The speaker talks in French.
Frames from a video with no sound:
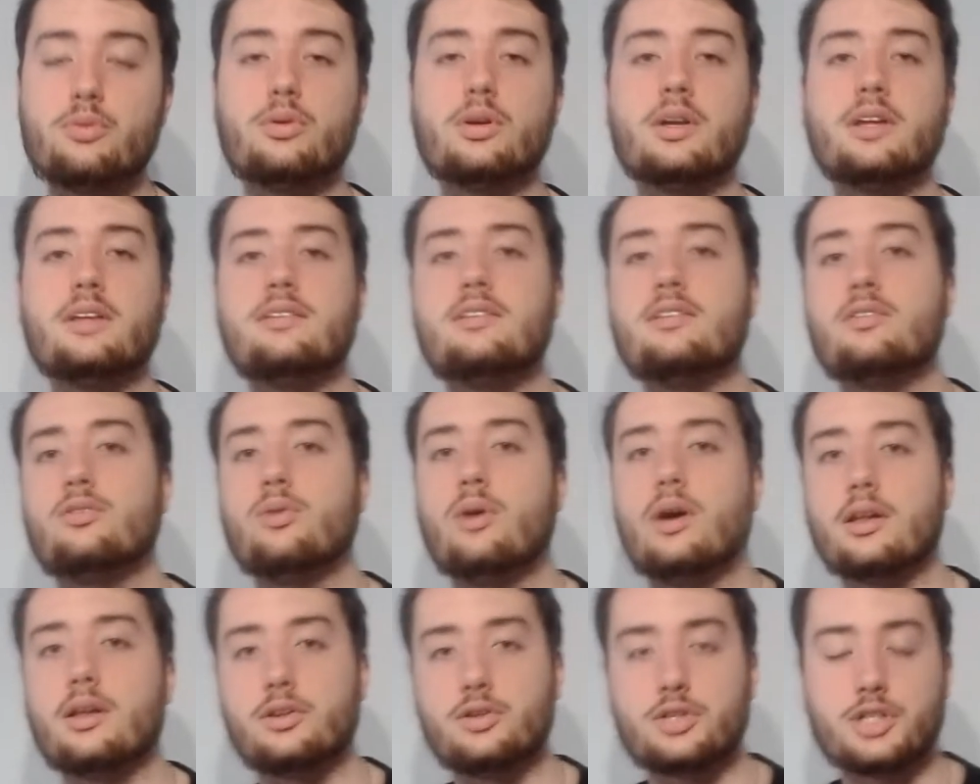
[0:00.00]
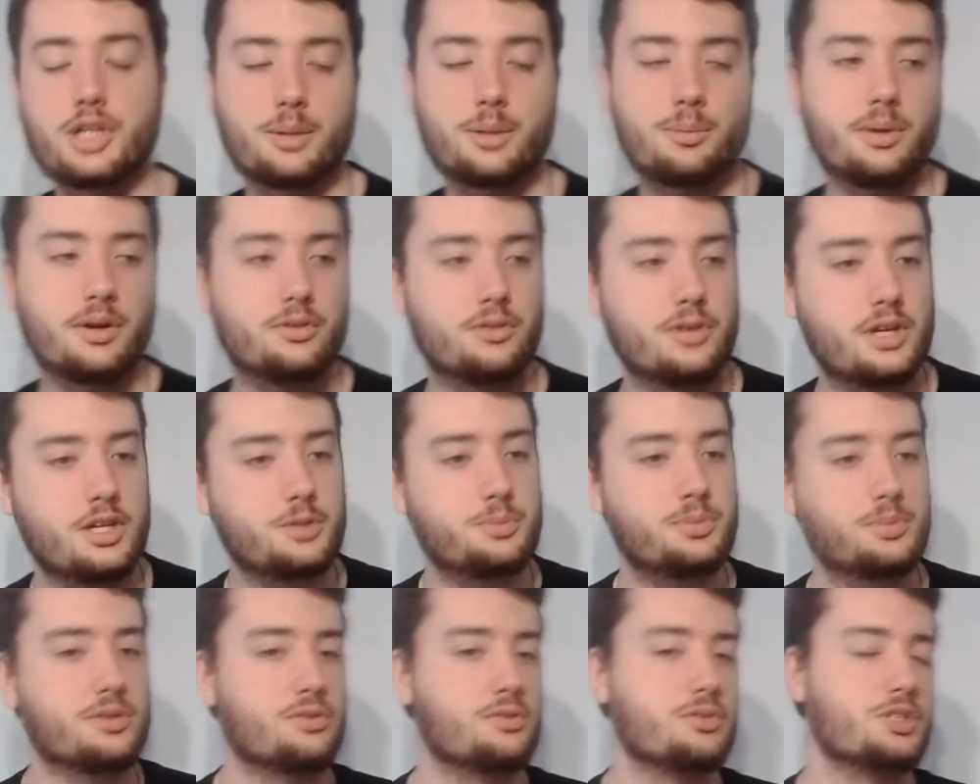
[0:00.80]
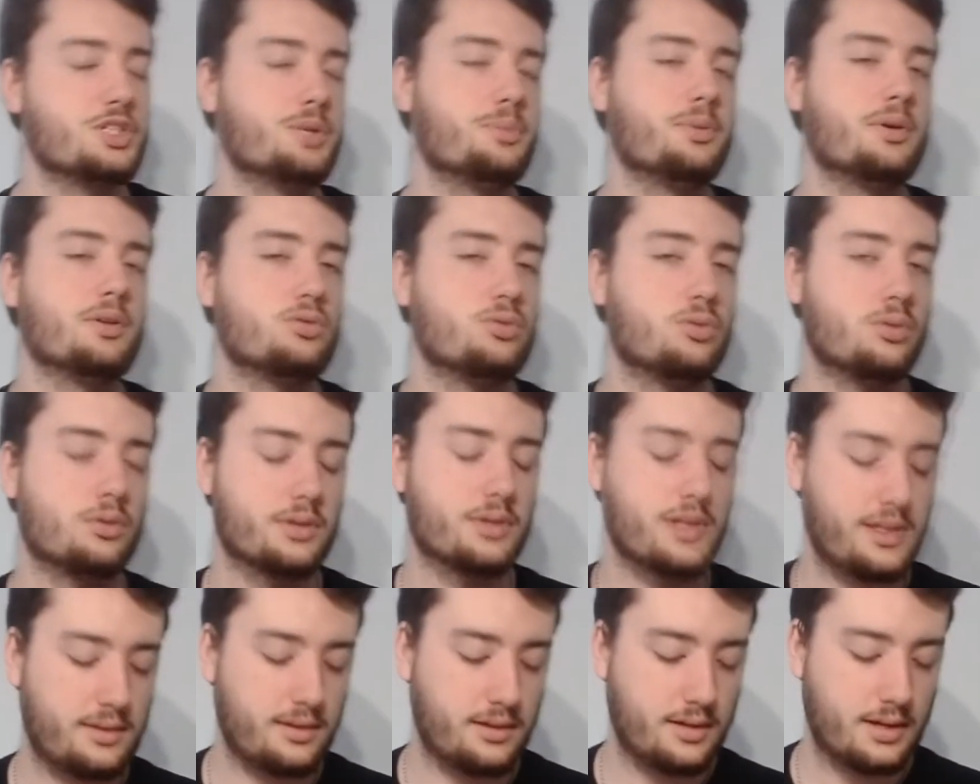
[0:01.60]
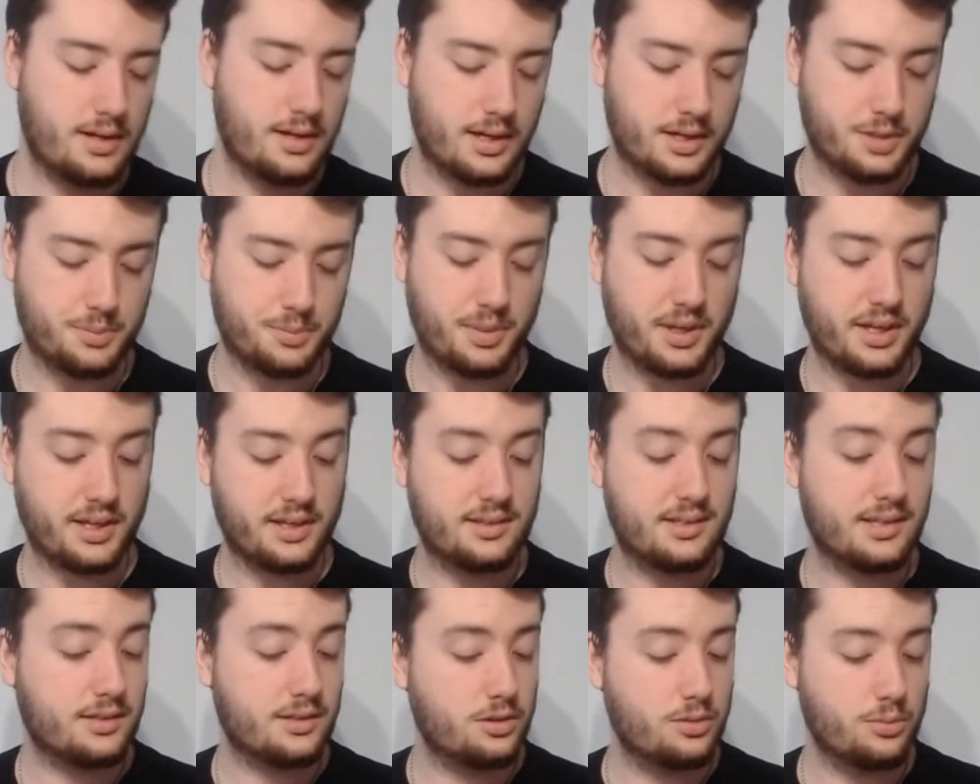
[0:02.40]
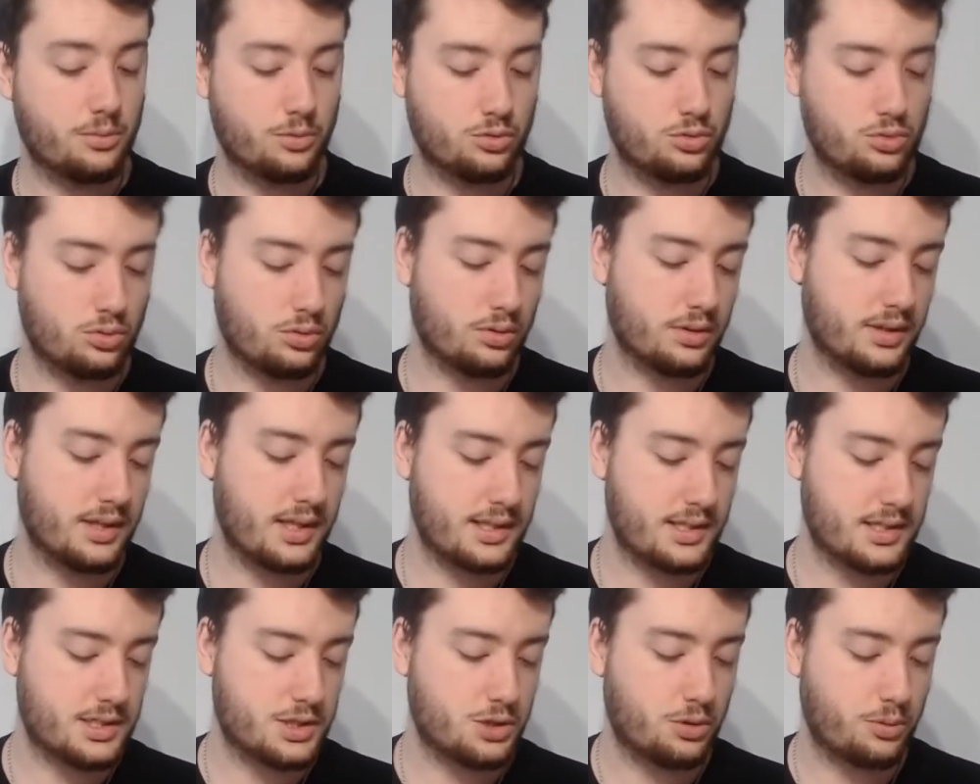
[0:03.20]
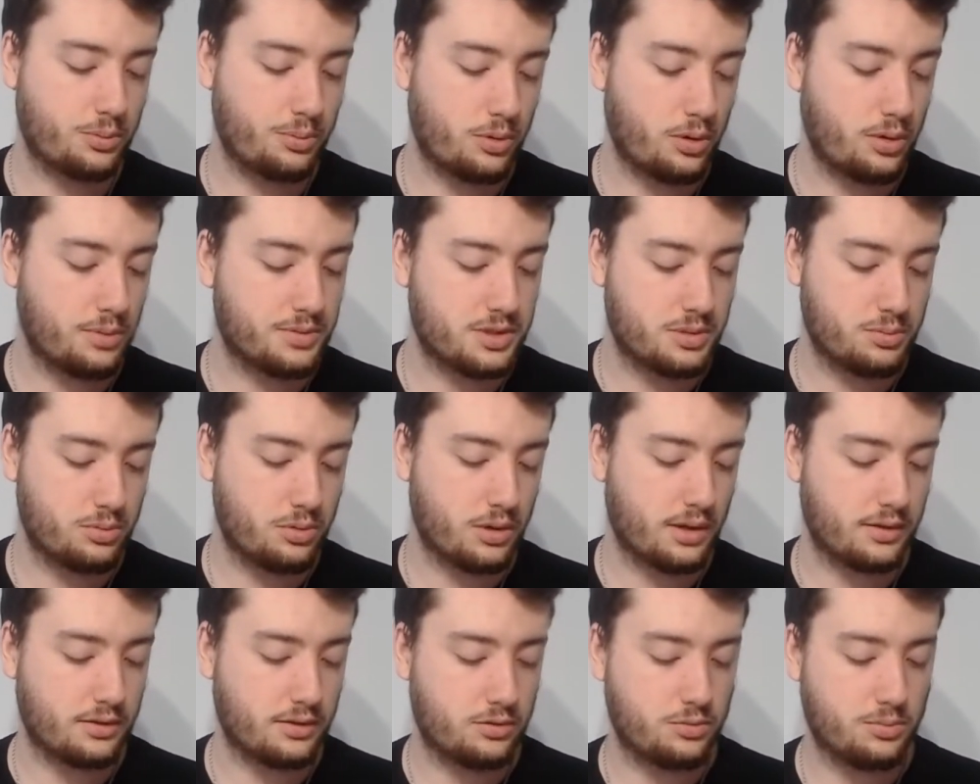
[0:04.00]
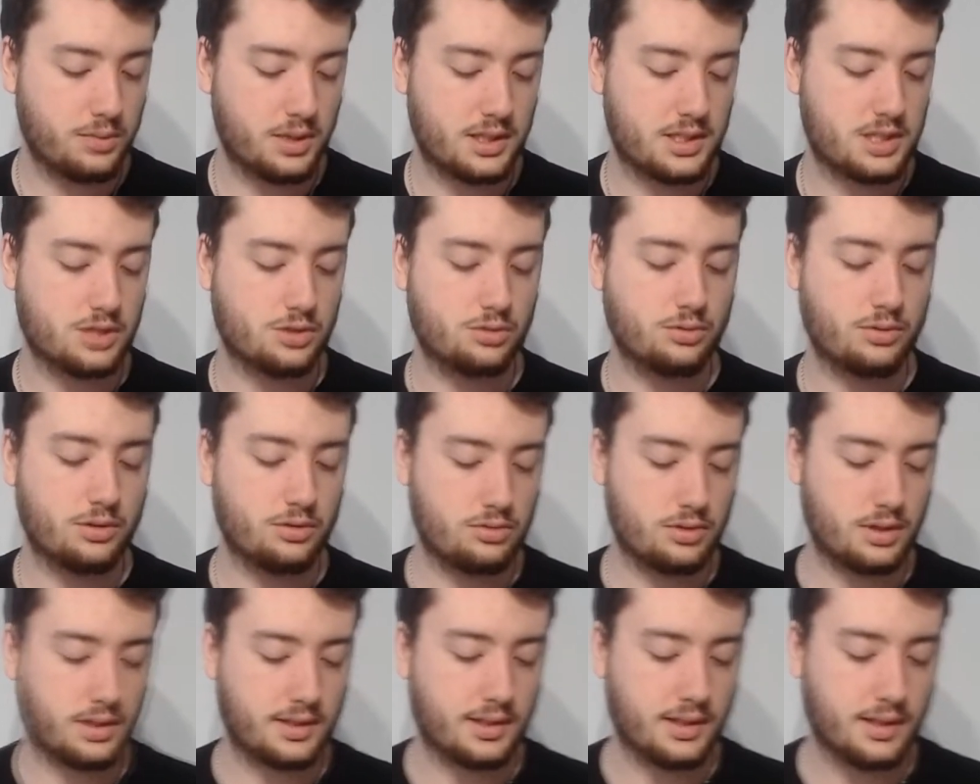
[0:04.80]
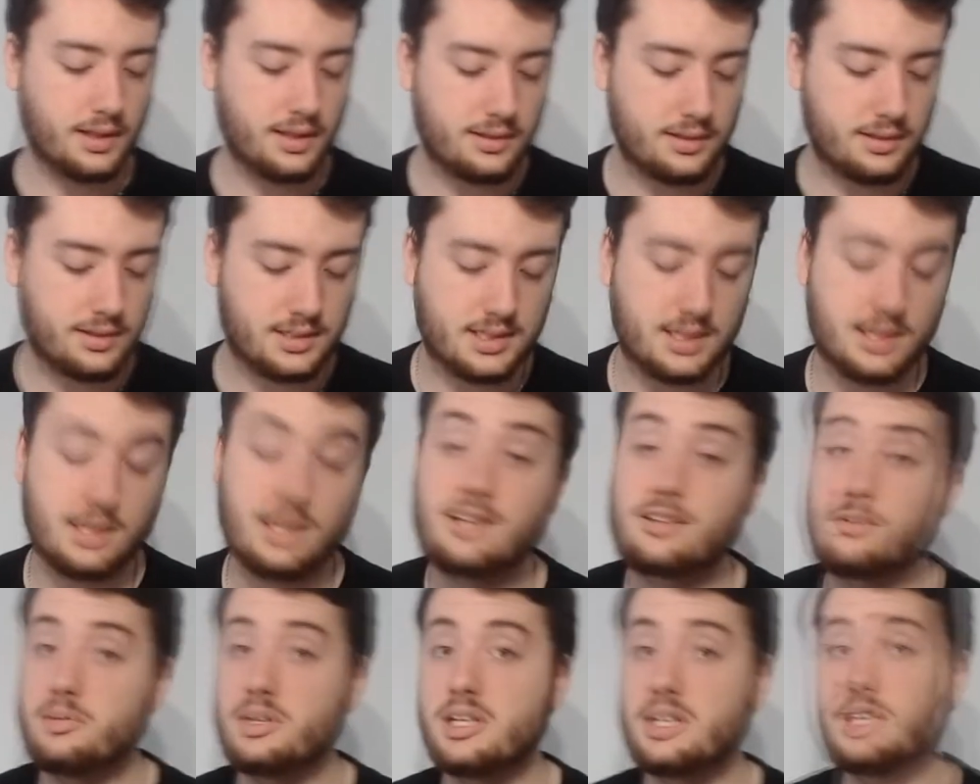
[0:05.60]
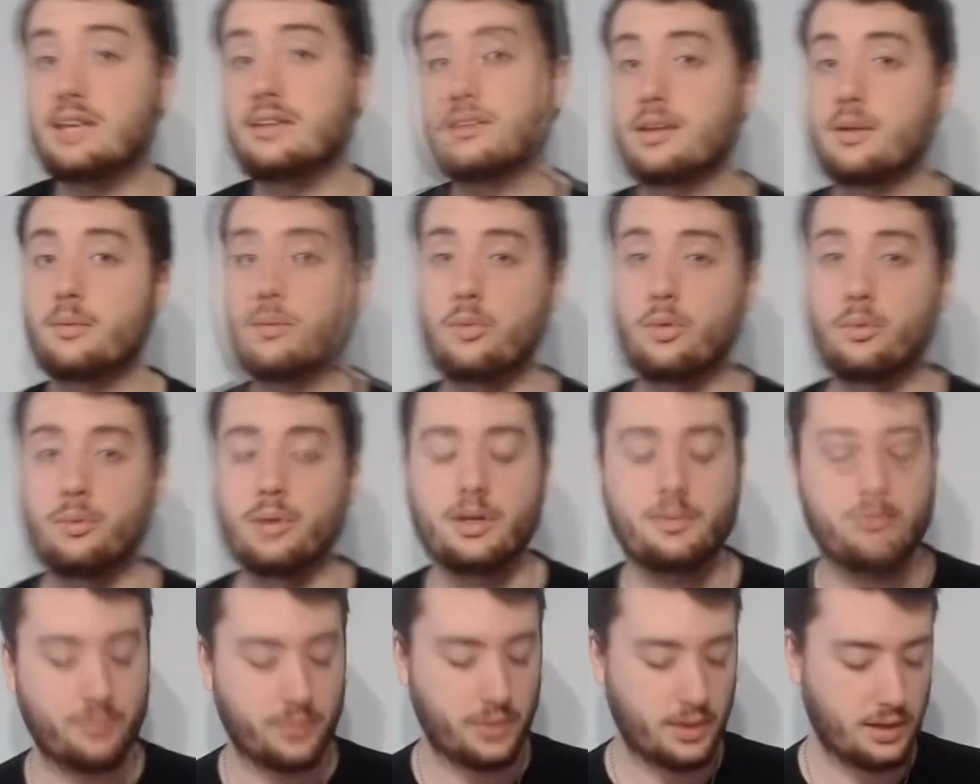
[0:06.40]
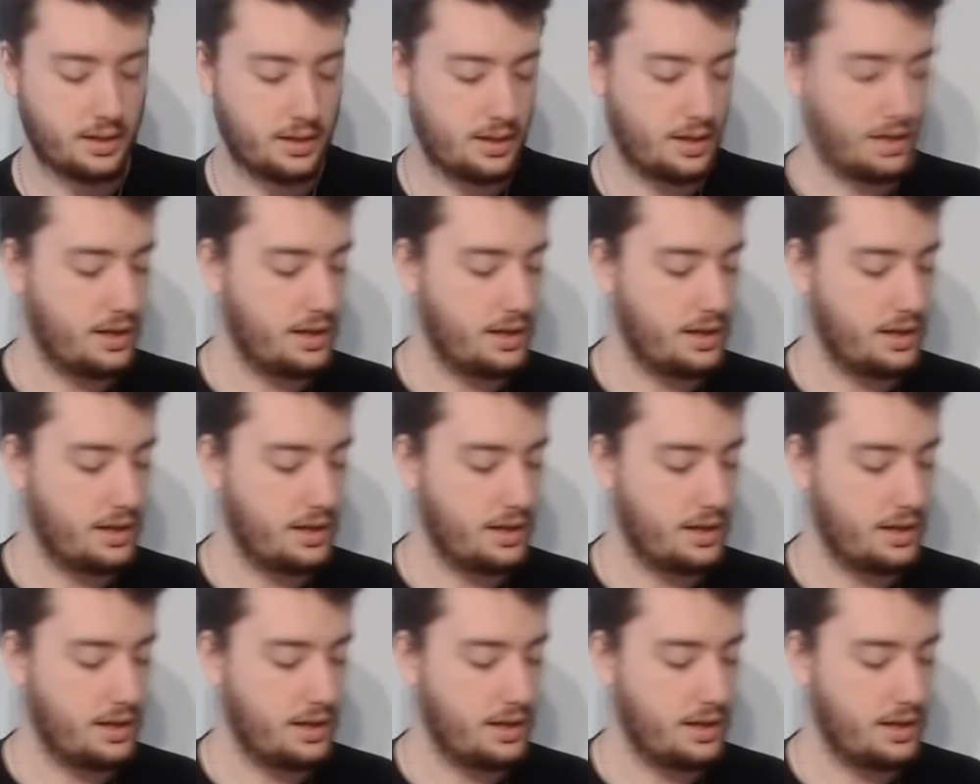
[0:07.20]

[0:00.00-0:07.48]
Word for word: peu pour les histoires de chaque personnage parce que j'ai pas tout en tête. J'ai pas exactement tout en tête et je reprends un petit peu un résumé que j'ai trouvé sur internet qui l'explique extrêmement bien.